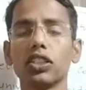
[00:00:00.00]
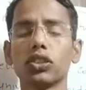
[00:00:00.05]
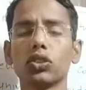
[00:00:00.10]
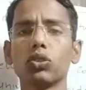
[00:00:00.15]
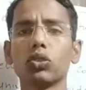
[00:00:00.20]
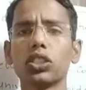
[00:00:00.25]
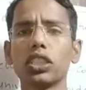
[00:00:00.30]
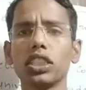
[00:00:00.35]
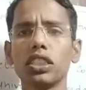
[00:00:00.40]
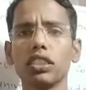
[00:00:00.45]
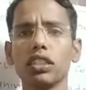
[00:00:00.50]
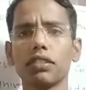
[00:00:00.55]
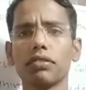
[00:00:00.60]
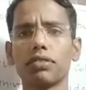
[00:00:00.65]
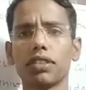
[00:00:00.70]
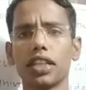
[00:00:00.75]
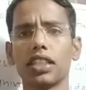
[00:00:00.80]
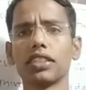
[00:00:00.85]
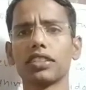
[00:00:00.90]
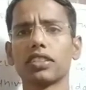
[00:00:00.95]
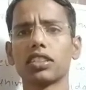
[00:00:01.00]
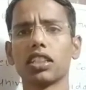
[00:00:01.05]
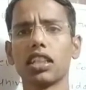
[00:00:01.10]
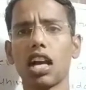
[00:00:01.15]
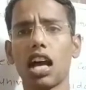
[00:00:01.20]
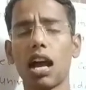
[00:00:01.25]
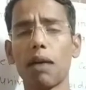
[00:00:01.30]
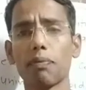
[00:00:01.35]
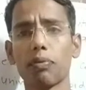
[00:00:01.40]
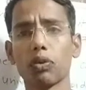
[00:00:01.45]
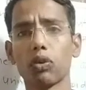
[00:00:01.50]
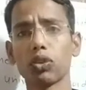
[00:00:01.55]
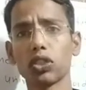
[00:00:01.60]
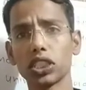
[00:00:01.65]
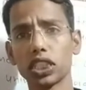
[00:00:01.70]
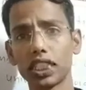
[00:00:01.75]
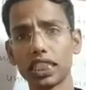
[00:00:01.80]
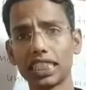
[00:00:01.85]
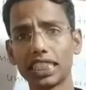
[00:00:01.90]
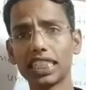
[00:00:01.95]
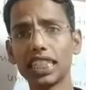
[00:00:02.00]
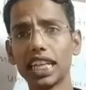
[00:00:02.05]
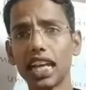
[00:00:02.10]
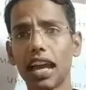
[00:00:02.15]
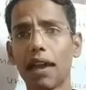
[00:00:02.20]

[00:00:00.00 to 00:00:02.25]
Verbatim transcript: क्योंकि फ्रेंड्स आप लोग इसी